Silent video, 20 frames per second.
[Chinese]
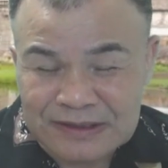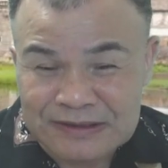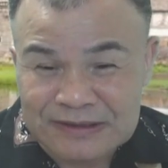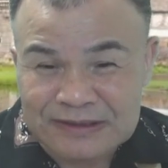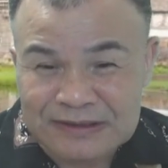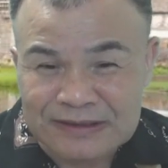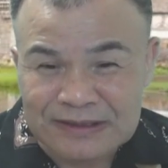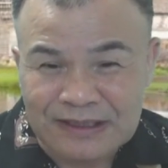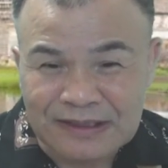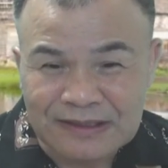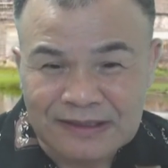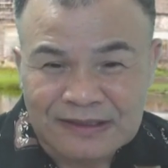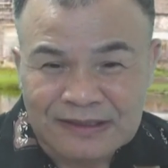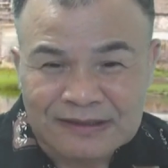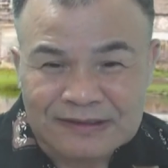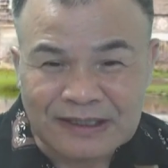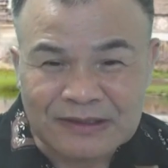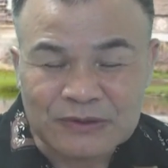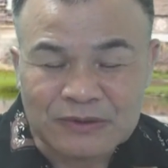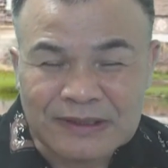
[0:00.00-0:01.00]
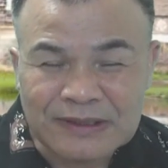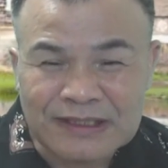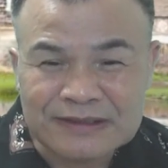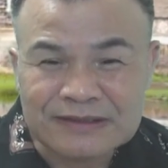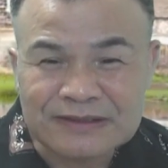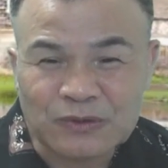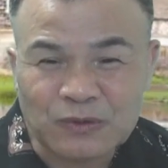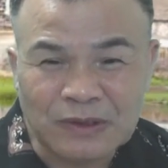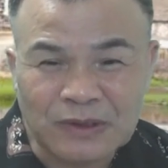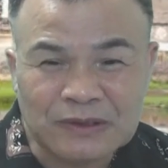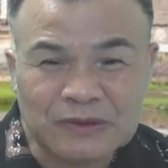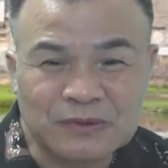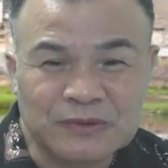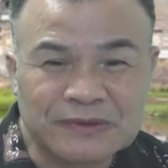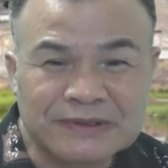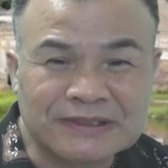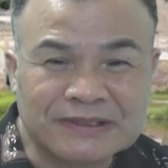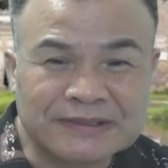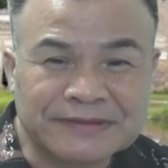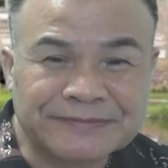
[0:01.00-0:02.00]
生是谁？”他说：“他是鬼谷
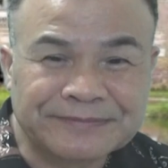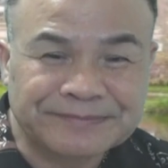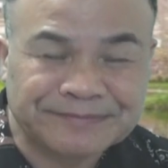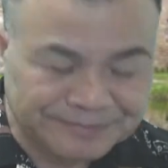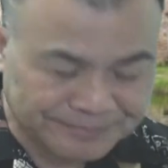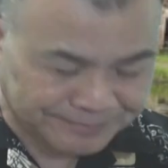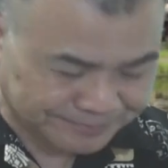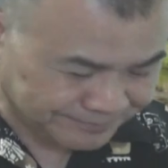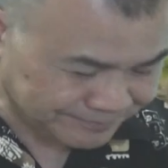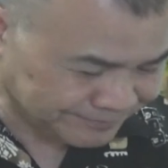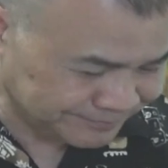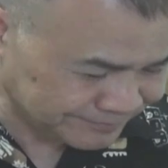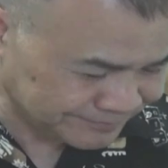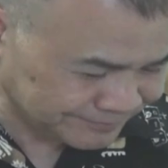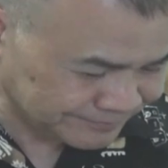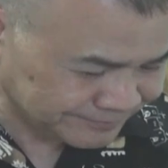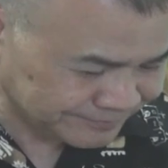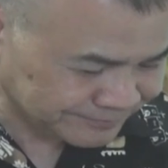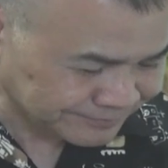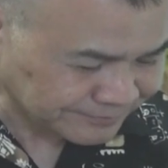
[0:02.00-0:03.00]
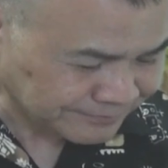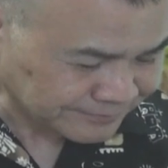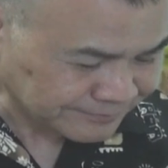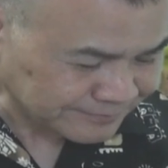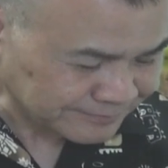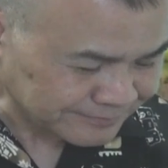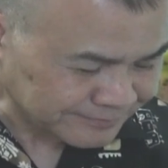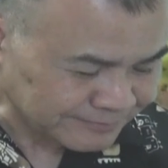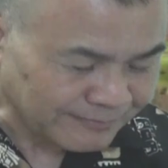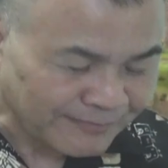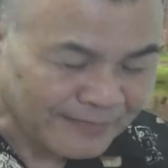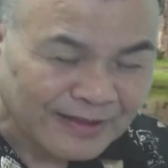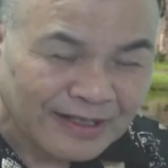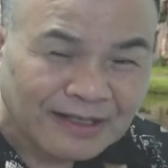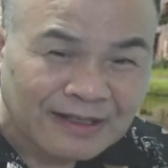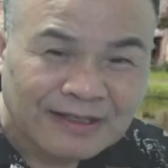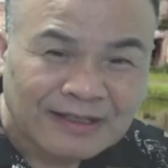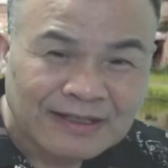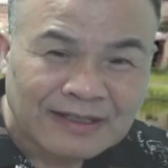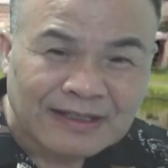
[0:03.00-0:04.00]

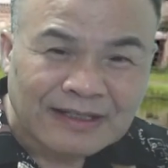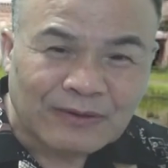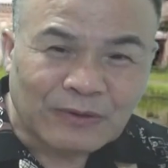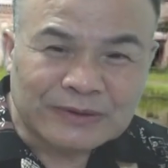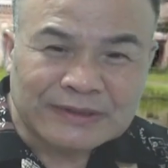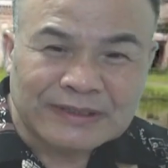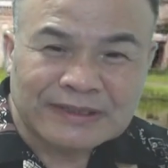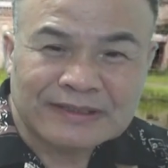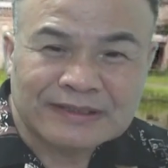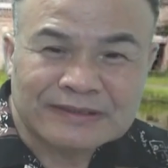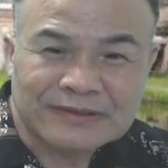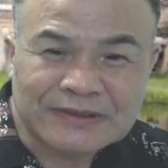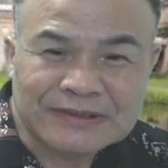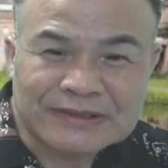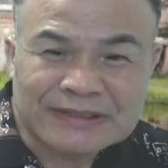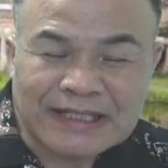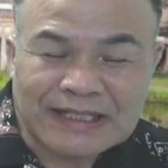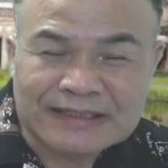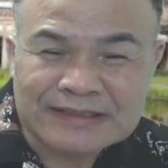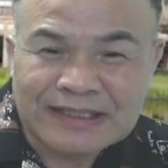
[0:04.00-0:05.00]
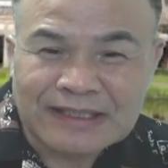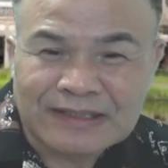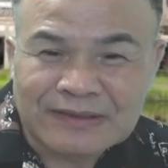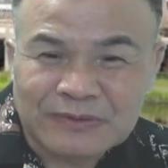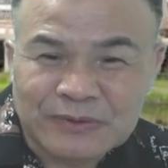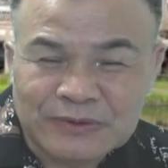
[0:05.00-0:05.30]
子。”我听了之后吓一跳，